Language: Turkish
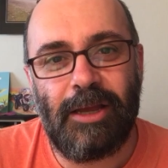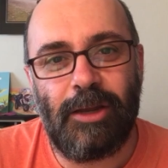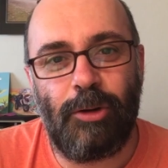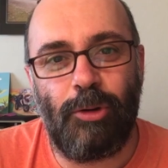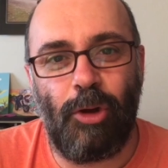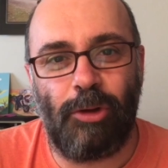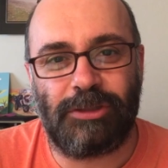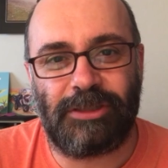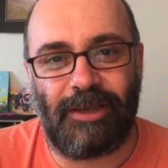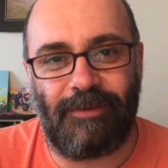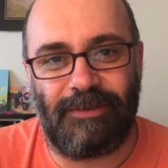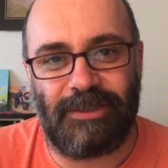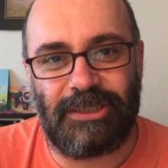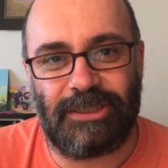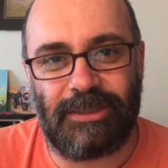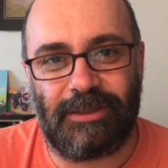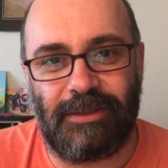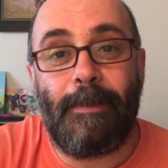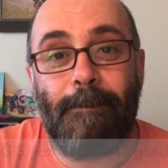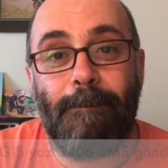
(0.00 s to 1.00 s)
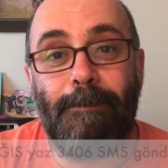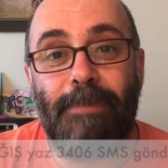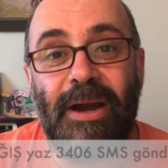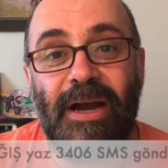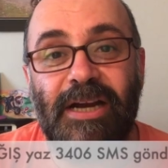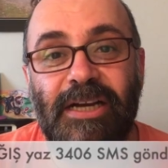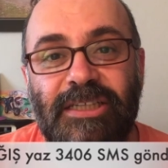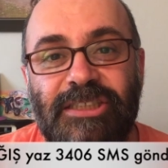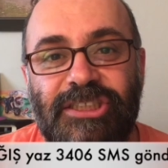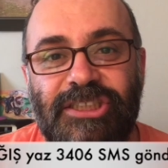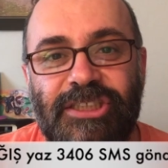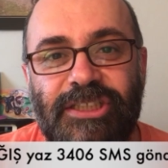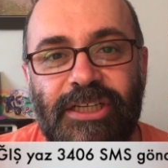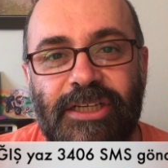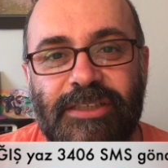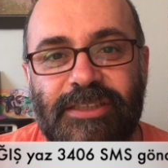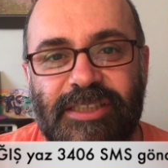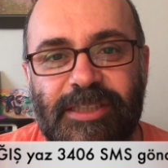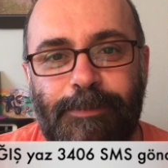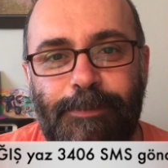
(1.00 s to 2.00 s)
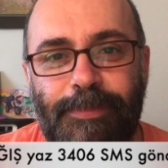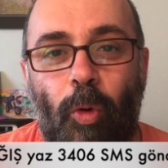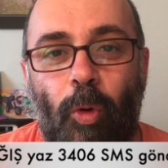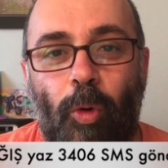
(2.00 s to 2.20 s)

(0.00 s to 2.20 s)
LÖSEV için. Bağış yazıp